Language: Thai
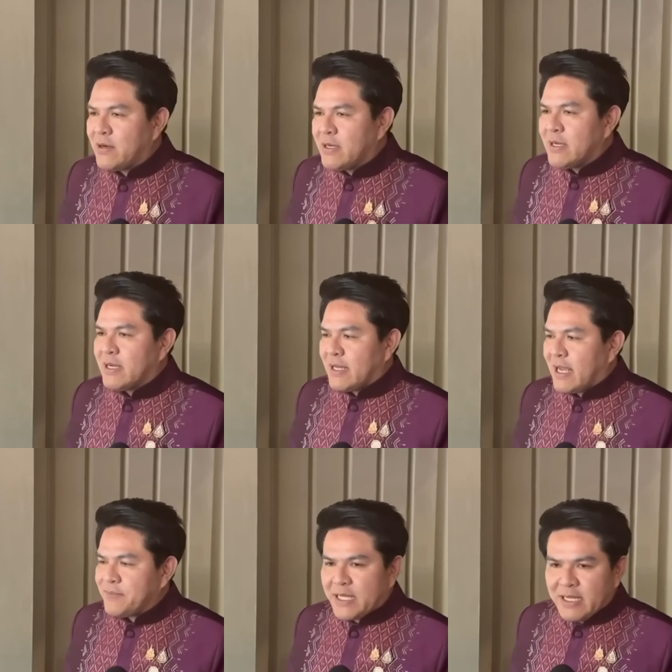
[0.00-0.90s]
กดิ์พันเจริญว
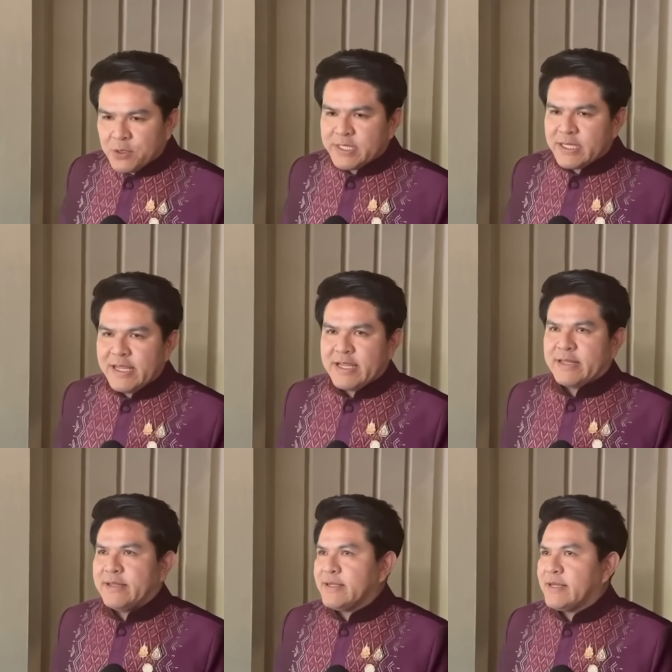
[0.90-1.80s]
รกูลรัฐมนตรีช่วย
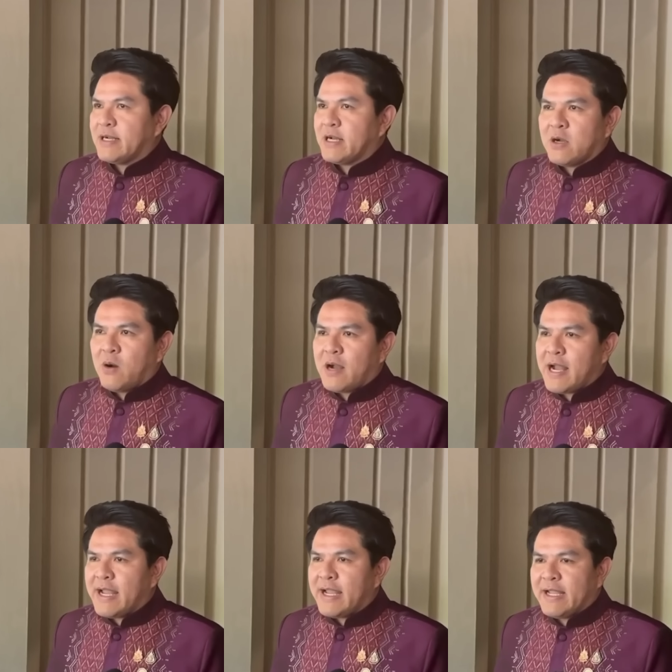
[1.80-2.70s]
ว่าการกระทรวงศึกษาธิ
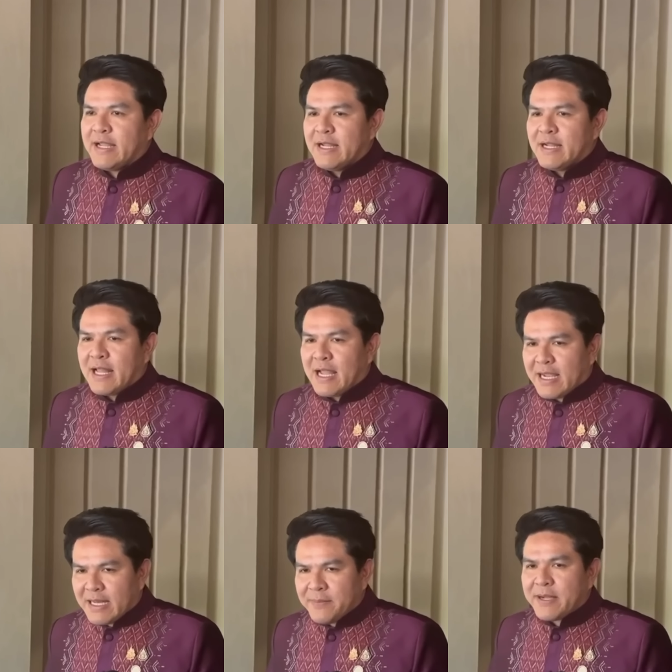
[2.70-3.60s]
การบอกว่า
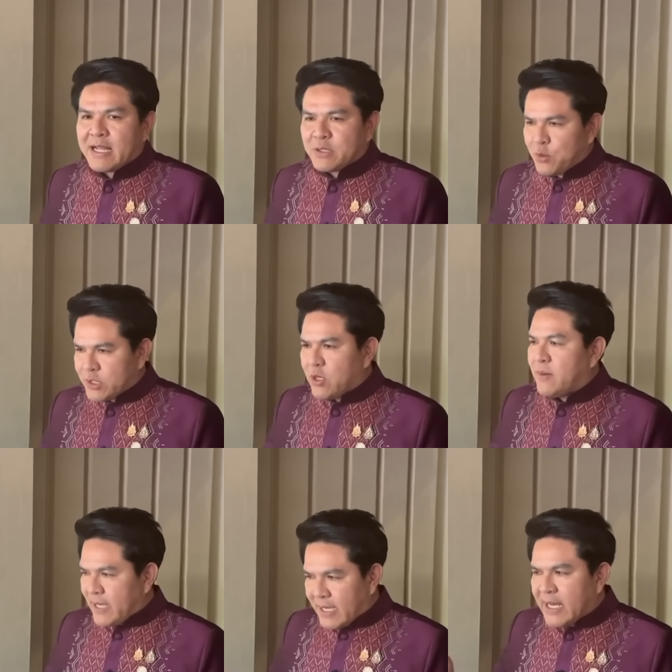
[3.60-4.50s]
ได้ตั้งคณะกรรม
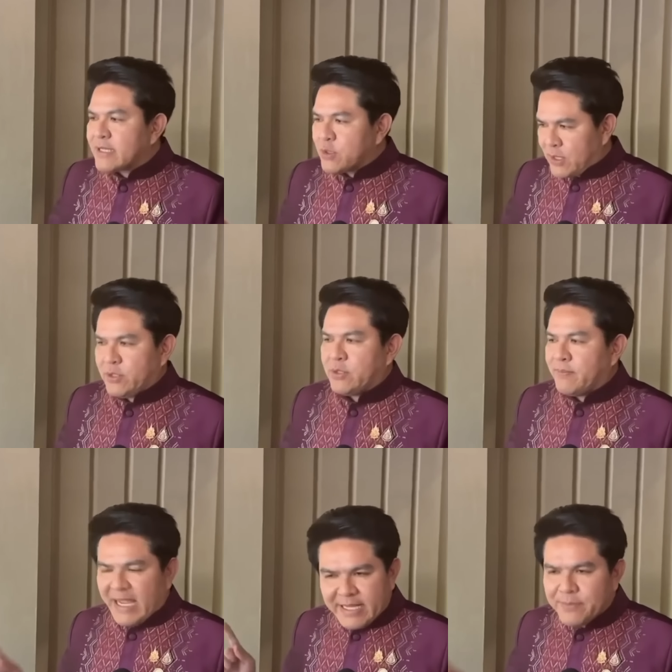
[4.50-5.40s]
การจากส่วนกลาง
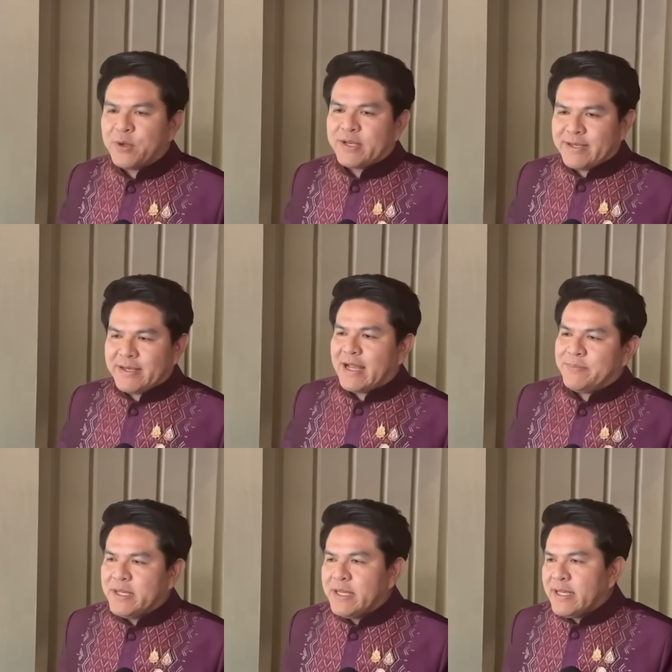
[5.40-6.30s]
เพื่อตรวจสอบข้อเท็จจริง
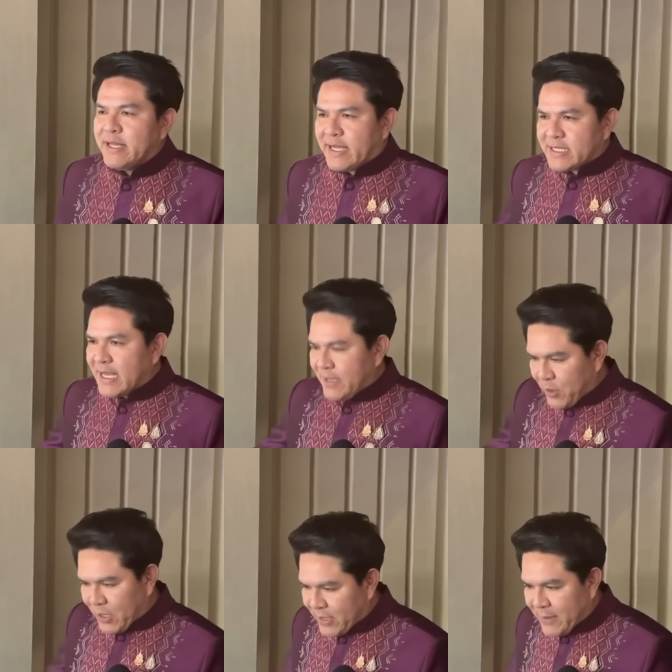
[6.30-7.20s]
ให้รวบร
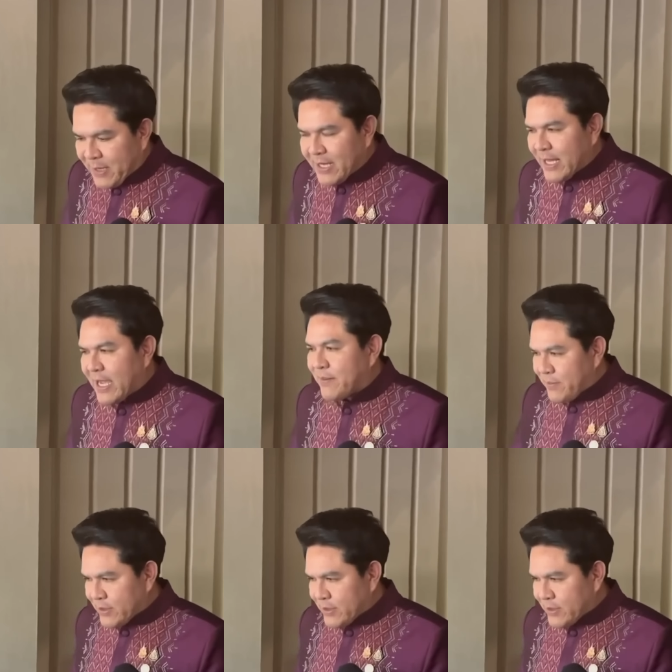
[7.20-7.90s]
วมเอกสารข้อสอ